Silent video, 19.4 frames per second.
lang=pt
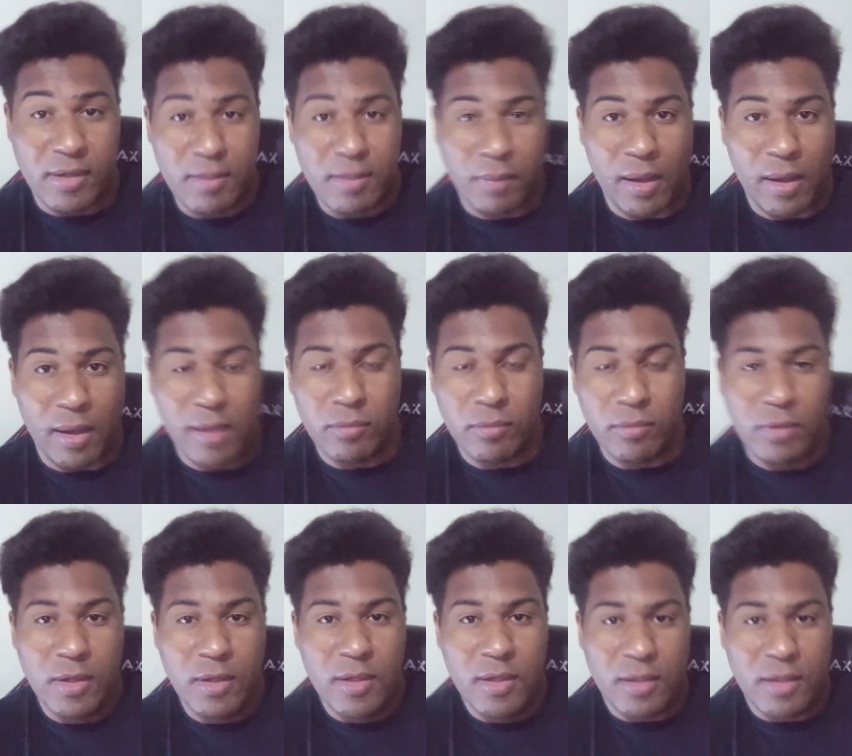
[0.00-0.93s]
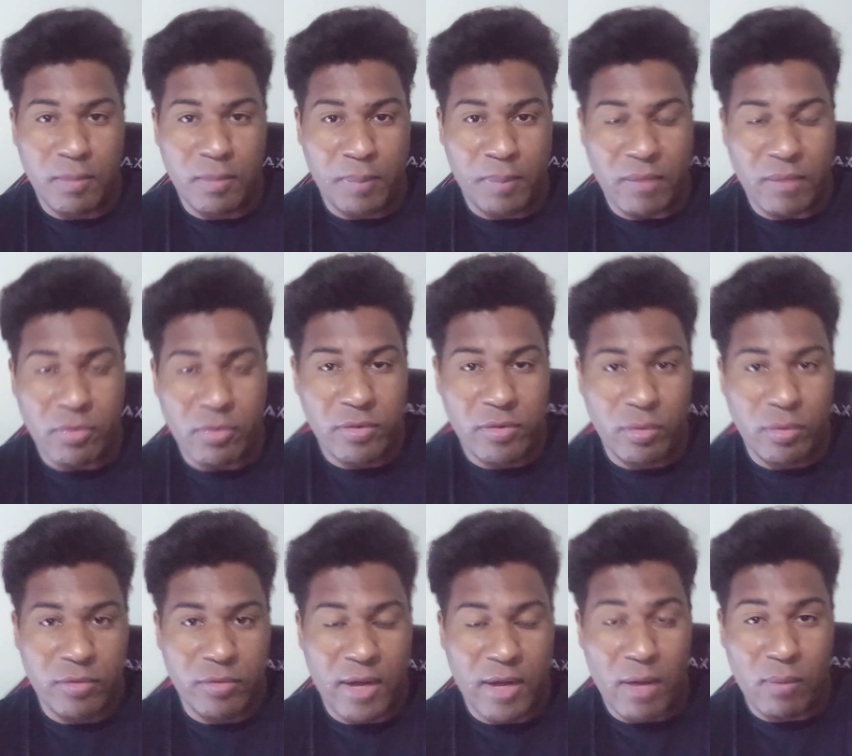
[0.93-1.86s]
Lembrando que para você
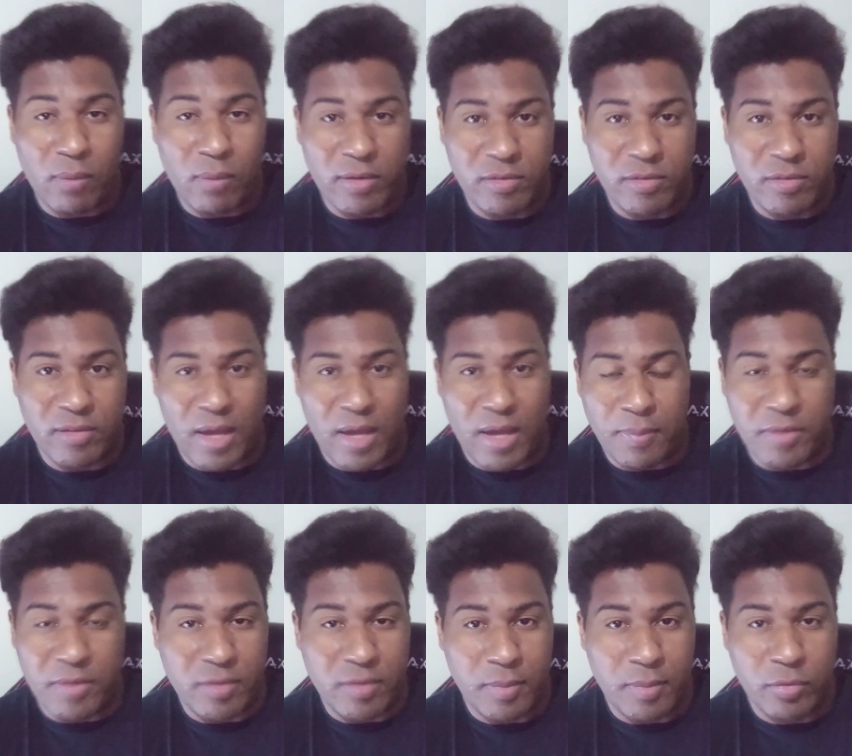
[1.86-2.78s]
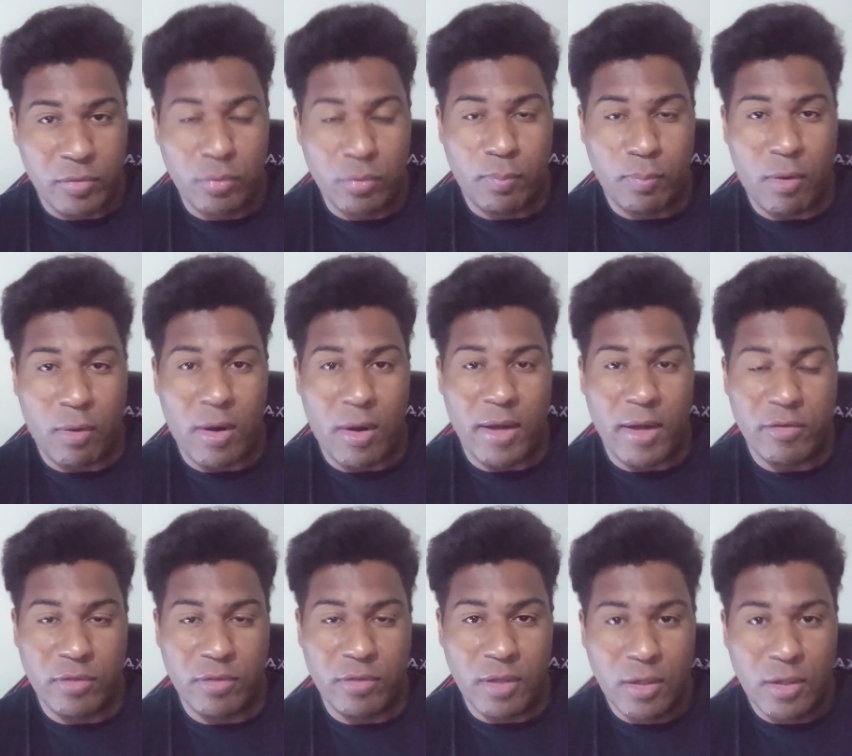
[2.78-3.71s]
usar o WhatsApp, receber
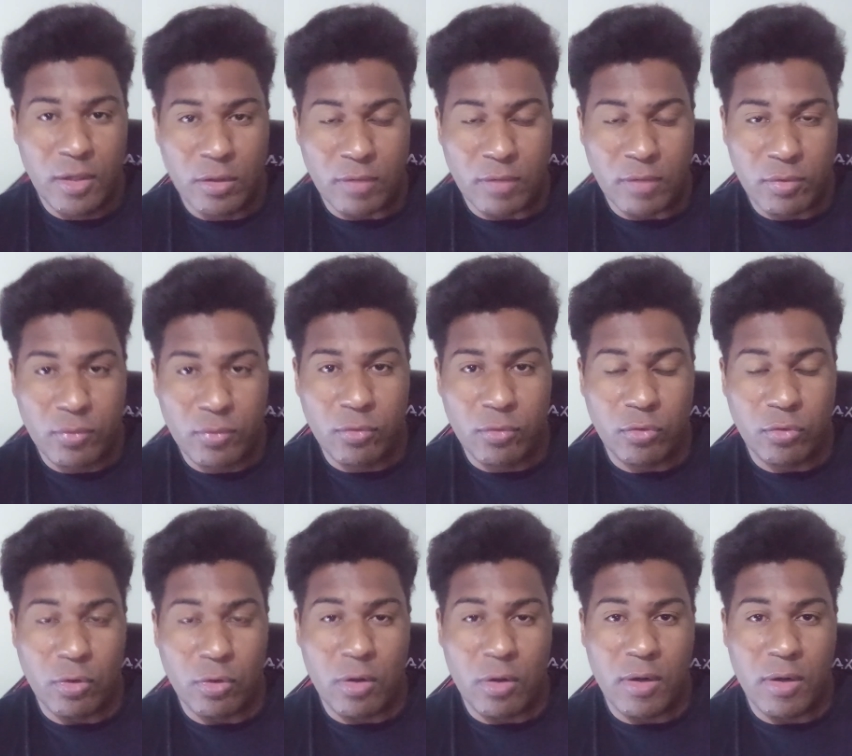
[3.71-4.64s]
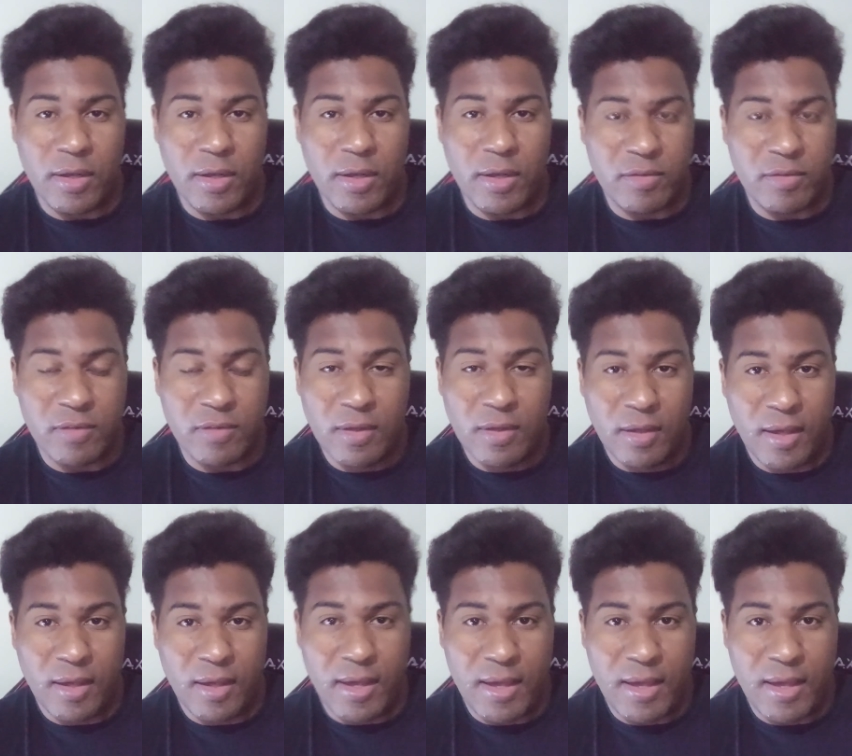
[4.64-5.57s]
suporte, novas funções,
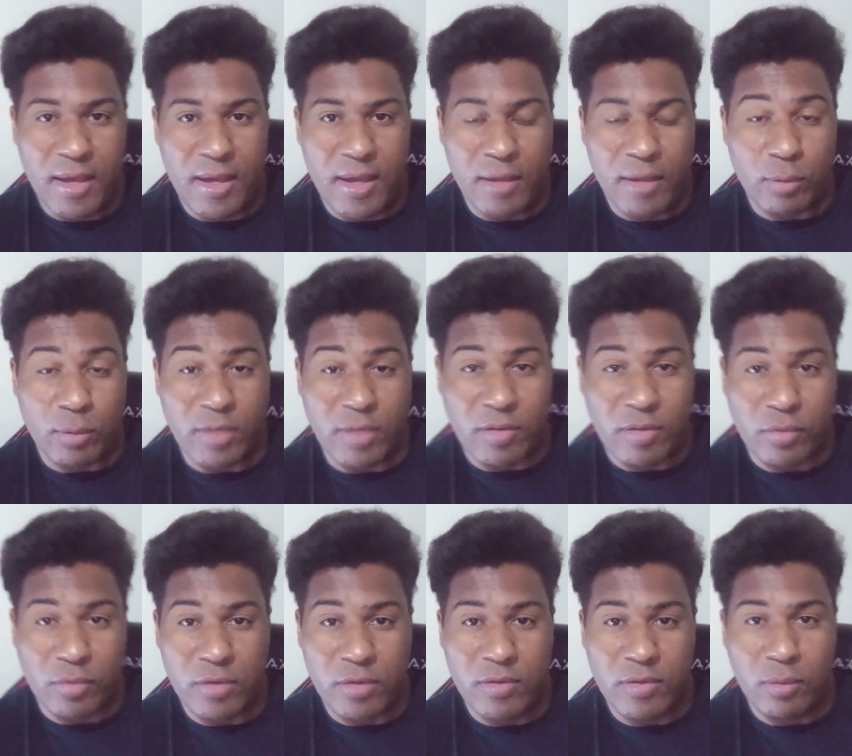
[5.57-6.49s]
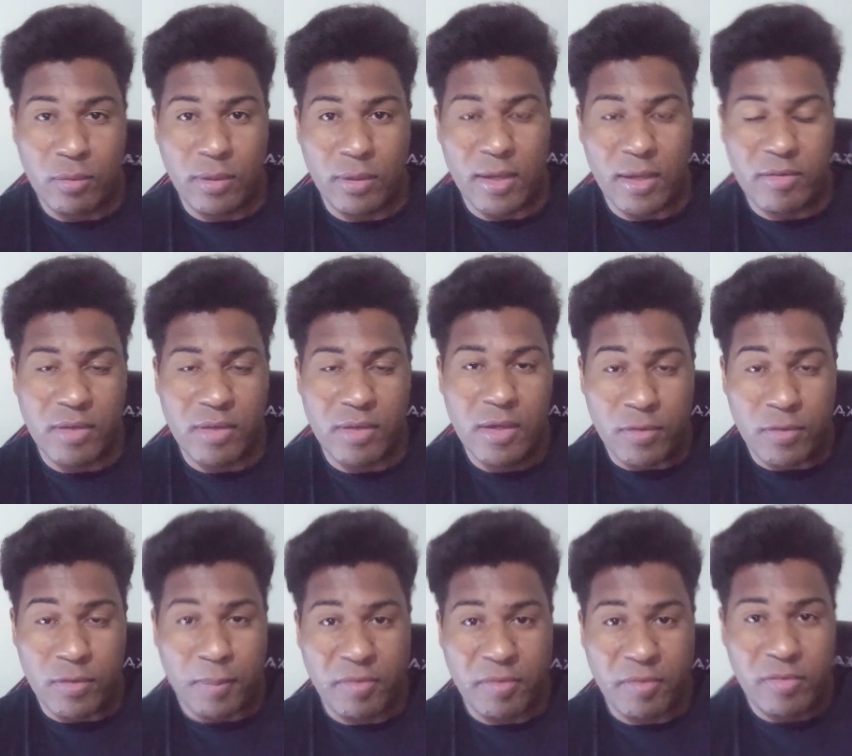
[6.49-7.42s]
é, atualizações de segurança,
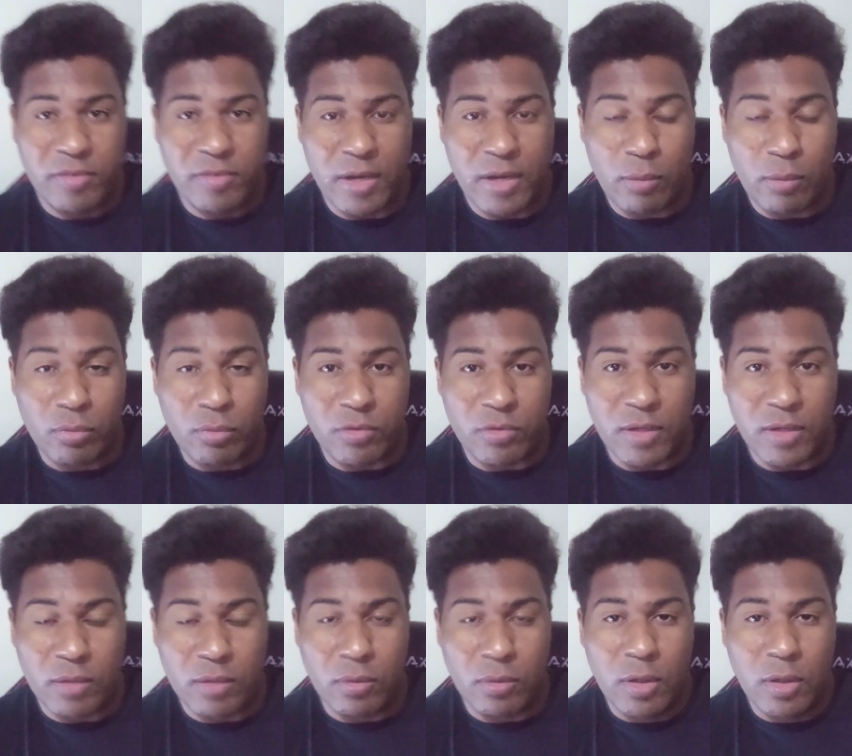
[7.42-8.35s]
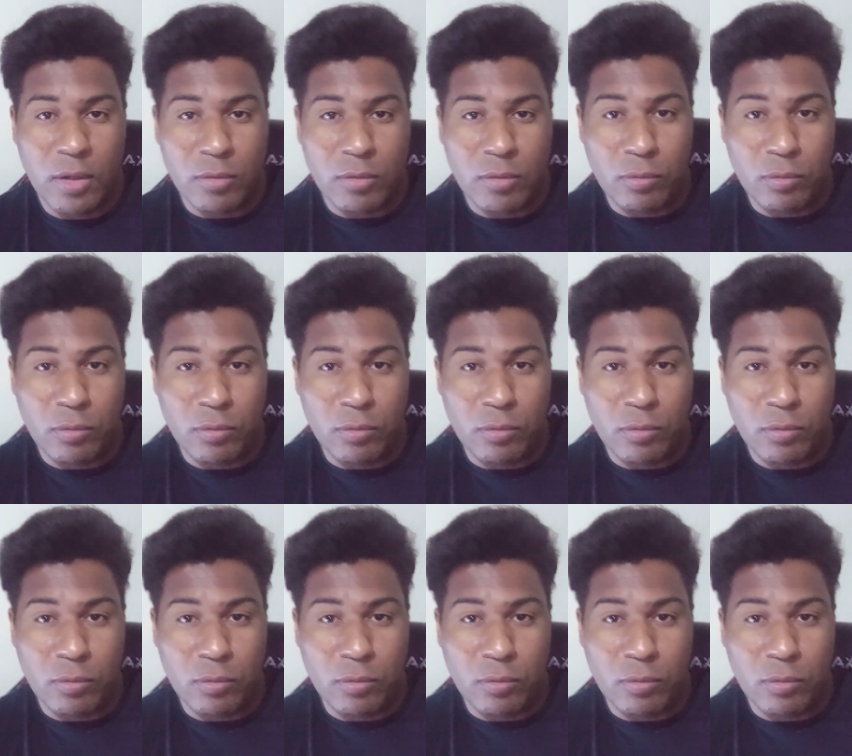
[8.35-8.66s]
você precisa estar usando